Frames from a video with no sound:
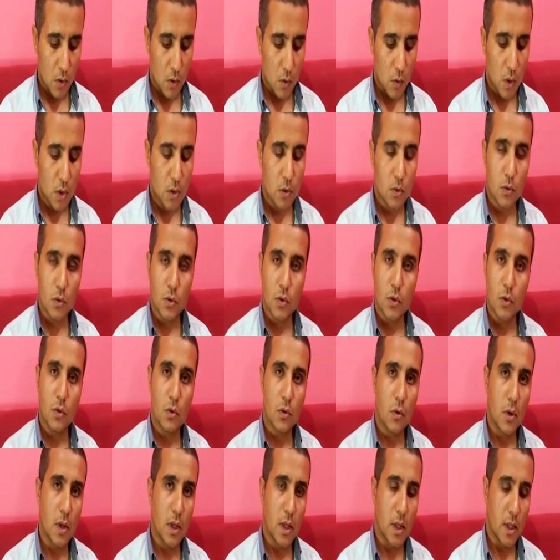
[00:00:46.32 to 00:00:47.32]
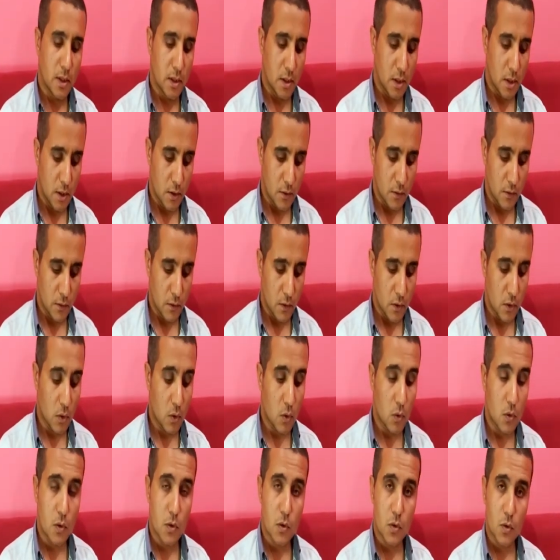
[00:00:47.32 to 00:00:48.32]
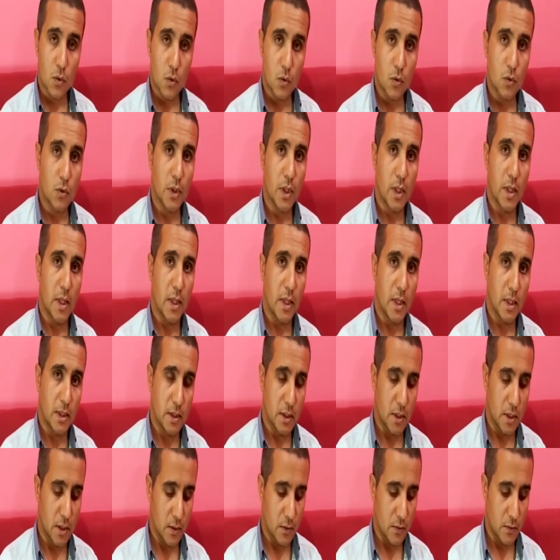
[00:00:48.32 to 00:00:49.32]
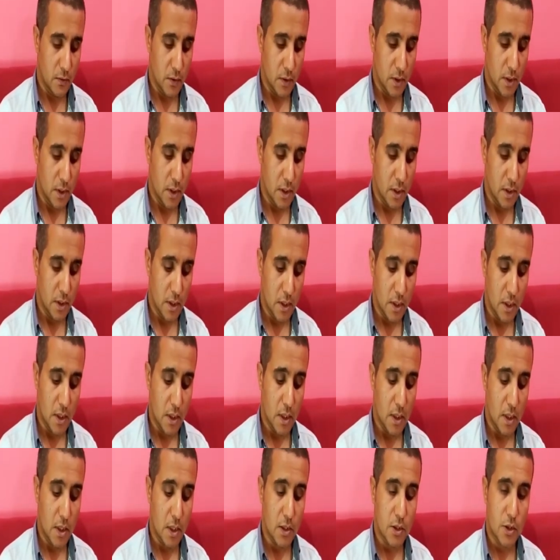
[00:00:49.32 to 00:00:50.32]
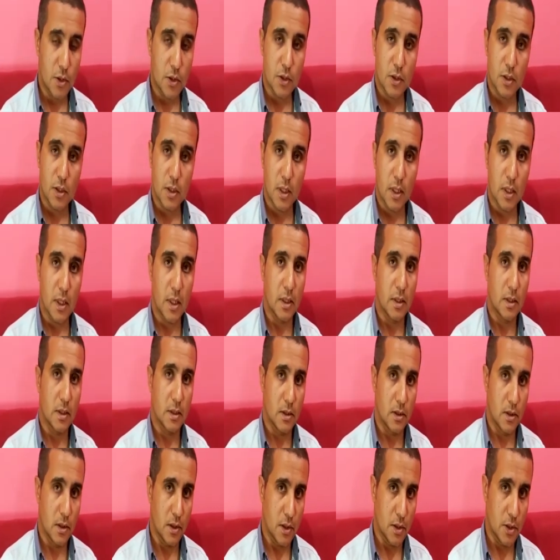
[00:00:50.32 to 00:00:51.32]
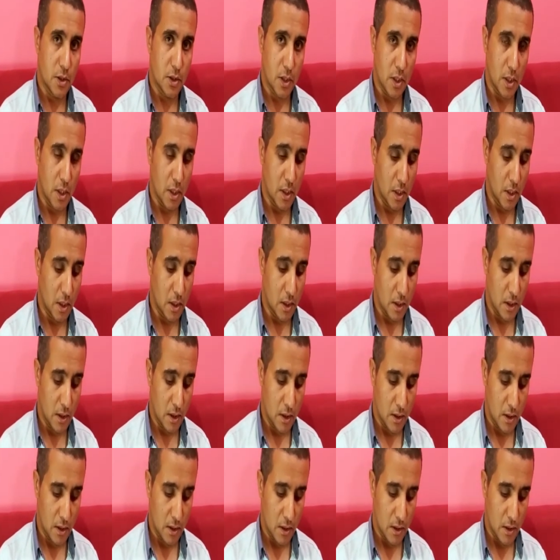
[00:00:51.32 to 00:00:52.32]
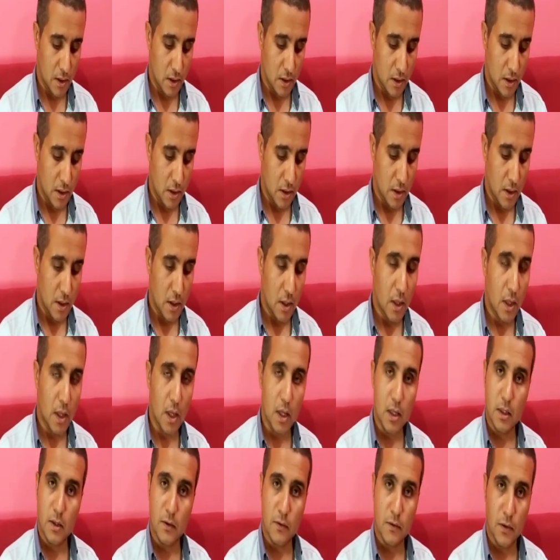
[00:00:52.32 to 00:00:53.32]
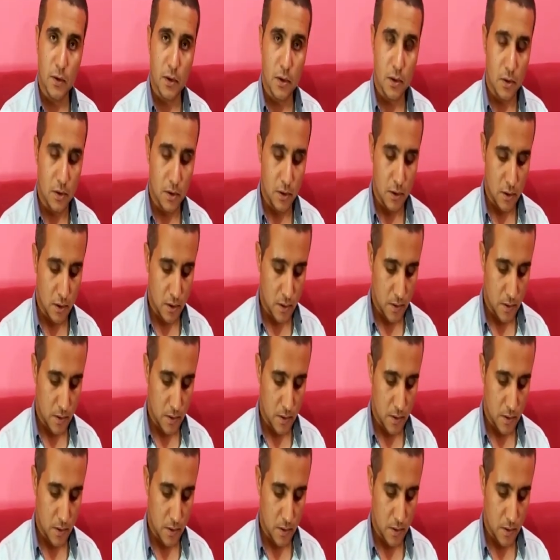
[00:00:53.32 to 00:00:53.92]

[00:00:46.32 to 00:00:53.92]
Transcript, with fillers: والطيور التي في الغصون التي في يديك اشتهت ريشها كي تفر